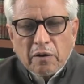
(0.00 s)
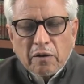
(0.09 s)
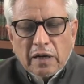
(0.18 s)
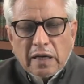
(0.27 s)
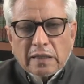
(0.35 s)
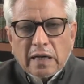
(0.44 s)

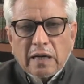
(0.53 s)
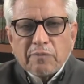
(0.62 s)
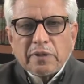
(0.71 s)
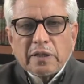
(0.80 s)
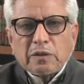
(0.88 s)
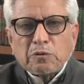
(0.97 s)
और
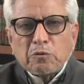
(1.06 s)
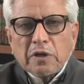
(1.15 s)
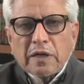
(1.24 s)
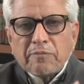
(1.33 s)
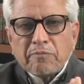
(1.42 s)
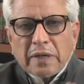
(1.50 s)
किताब के नज़ूल
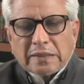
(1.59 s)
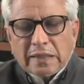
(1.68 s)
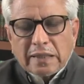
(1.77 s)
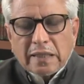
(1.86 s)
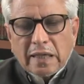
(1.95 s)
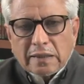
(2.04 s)
का
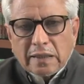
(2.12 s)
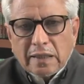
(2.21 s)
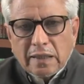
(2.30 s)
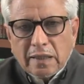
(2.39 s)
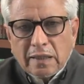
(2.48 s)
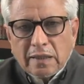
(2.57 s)
मकसद क्या था
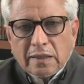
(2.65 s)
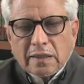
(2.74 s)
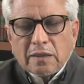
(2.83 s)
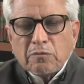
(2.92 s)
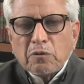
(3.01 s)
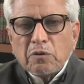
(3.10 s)

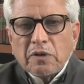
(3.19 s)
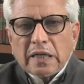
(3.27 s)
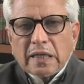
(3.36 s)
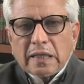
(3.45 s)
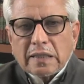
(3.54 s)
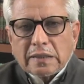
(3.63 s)
कि वो
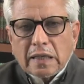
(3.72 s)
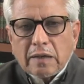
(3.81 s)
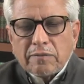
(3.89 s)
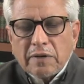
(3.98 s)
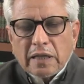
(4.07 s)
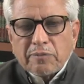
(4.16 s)
उनके
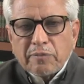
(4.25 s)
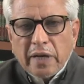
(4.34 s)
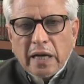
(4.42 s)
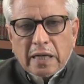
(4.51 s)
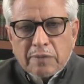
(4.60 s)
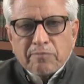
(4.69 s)
इख्तलाफात में
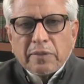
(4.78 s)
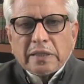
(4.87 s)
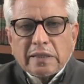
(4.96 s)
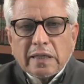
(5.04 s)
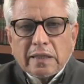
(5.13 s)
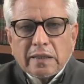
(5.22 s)
हकम
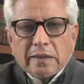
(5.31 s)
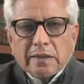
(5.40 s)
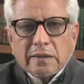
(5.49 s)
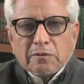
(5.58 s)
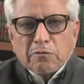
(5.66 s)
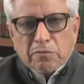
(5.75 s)
बन जाए
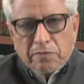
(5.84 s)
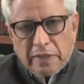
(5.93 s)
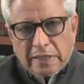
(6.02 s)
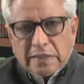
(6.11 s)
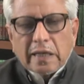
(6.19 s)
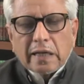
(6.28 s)

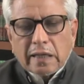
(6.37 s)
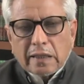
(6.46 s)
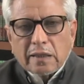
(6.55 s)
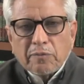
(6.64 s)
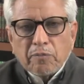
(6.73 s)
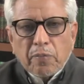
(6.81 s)
फ़ैसला करते